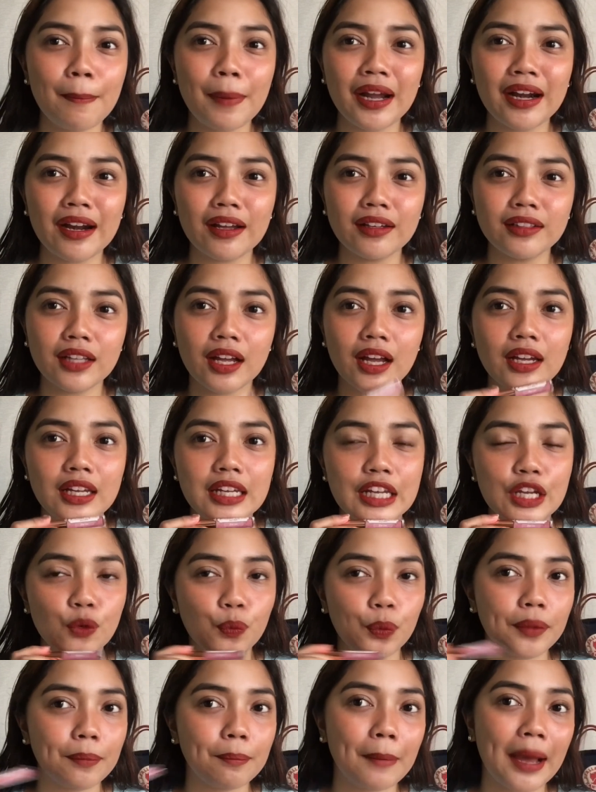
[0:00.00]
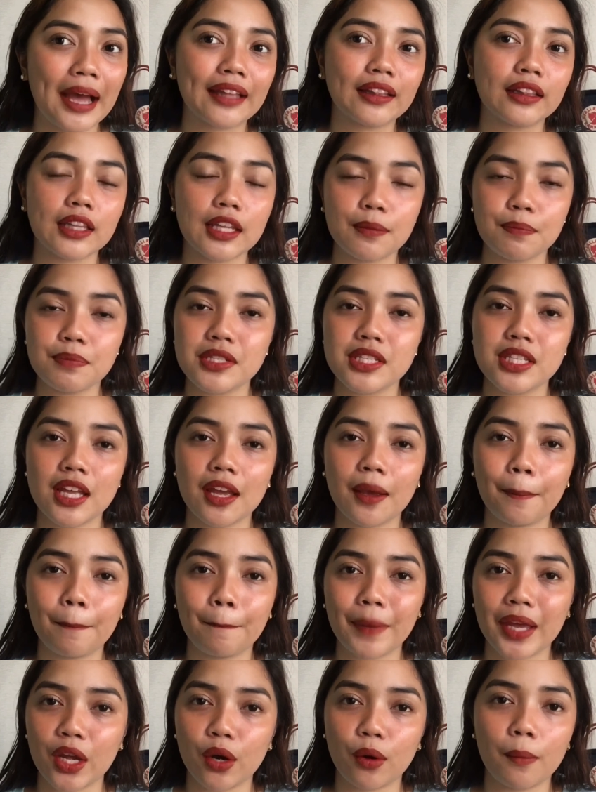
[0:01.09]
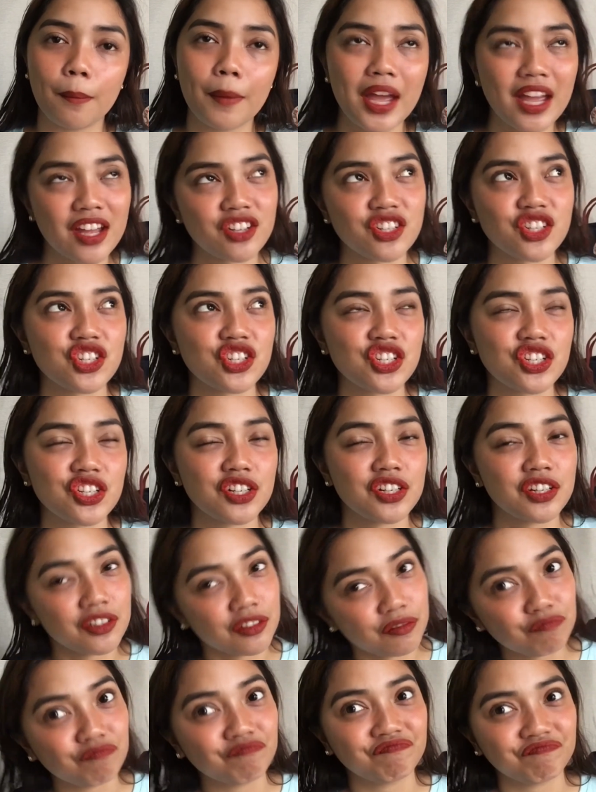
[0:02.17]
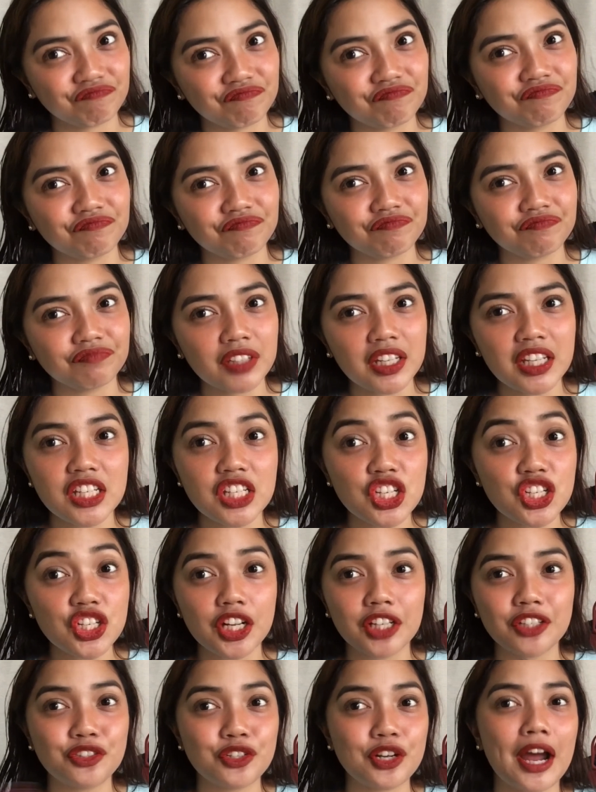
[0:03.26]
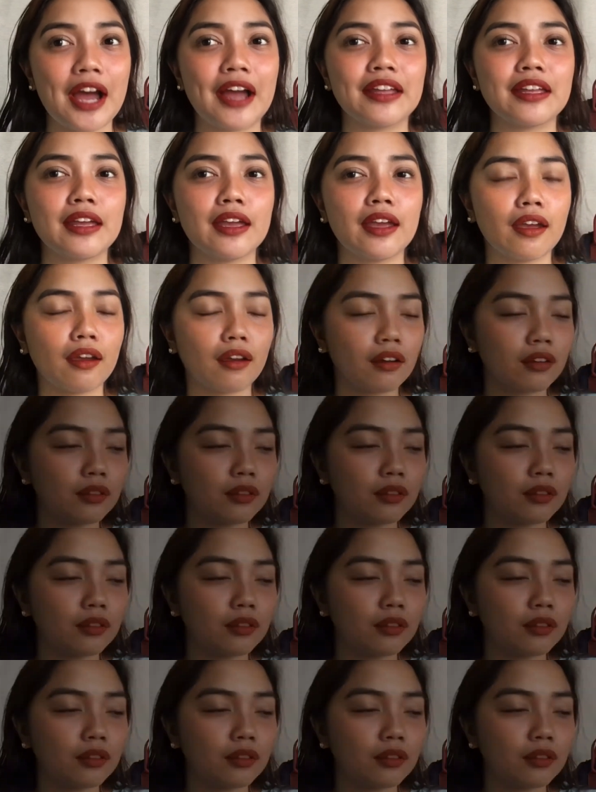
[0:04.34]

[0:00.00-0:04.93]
Para kang naka-liquid matte lipstick pero beige. Hindi siya drying.